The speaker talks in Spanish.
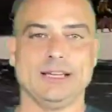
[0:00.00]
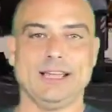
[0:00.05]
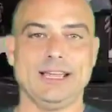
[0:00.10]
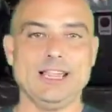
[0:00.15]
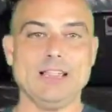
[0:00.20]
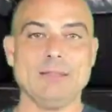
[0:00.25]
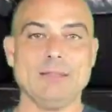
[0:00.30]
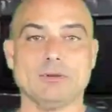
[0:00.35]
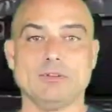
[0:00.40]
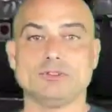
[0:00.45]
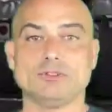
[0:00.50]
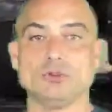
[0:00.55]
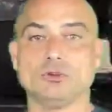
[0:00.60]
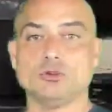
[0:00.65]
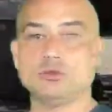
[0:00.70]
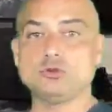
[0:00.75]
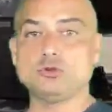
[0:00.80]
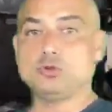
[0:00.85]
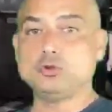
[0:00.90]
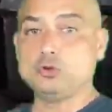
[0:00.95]
El
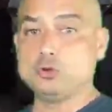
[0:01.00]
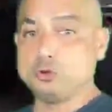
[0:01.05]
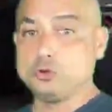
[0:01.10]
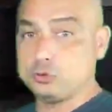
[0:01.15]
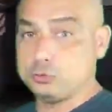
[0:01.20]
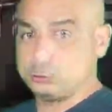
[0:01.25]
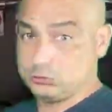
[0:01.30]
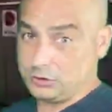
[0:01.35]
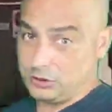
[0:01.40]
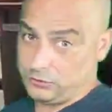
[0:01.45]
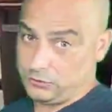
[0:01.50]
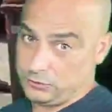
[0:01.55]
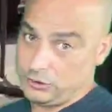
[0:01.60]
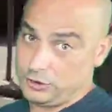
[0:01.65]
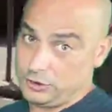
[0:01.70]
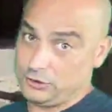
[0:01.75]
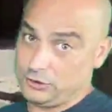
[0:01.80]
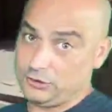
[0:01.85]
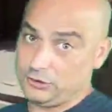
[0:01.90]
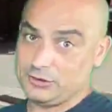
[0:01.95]
profesor, que fui
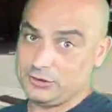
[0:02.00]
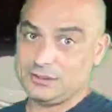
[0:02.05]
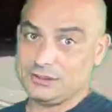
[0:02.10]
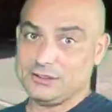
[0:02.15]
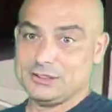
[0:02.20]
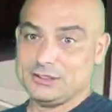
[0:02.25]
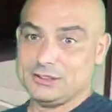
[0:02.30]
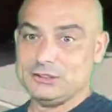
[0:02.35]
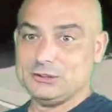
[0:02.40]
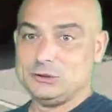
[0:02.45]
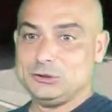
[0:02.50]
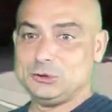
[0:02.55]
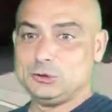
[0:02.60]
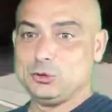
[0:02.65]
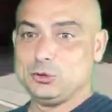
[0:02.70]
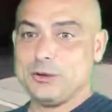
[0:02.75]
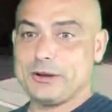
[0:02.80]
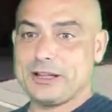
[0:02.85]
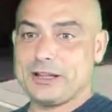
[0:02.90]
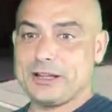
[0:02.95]
yo,
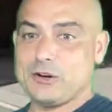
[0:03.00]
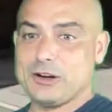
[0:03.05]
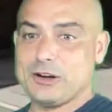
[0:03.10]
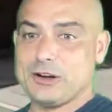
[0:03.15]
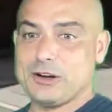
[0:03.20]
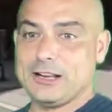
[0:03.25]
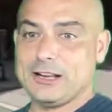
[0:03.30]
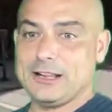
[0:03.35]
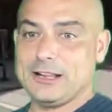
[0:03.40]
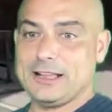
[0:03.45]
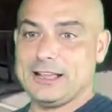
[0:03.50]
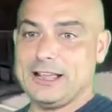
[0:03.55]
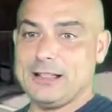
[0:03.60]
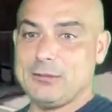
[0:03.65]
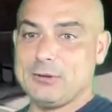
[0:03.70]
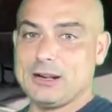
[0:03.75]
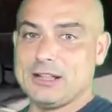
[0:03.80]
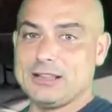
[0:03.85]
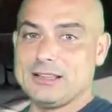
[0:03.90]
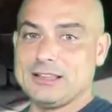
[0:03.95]
tuve que cogerle el
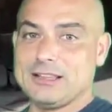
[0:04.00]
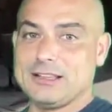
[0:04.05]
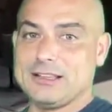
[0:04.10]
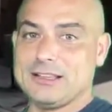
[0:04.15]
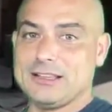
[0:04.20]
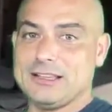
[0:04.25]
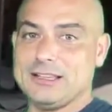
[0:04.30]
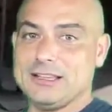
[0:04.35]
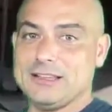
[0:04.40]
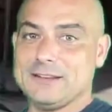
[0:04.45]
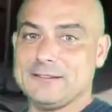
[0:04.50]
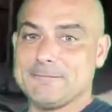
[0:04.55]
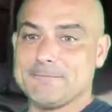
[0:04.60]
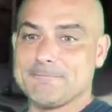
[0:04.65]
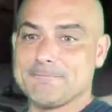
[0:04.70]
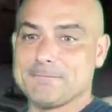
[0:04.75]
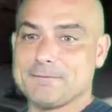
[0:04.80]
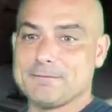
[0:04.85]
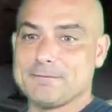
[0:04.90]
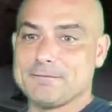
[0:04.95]
volante y
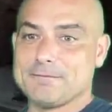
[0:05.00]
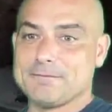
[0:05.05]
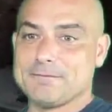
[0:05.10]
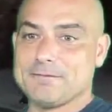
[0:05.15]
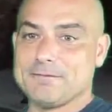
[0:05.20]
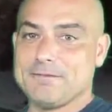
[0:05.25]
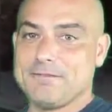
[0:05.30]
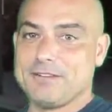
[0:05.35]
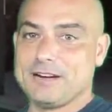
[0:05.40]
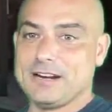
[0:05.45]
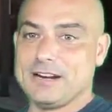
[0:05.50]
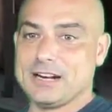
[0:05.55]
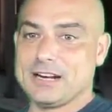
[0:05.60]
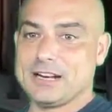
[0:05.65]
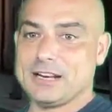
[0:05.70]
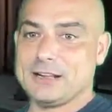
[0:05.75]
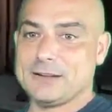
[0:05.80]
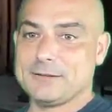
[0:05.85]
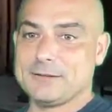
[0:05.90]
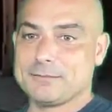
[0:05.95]

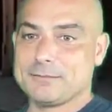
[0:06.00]
frenarle.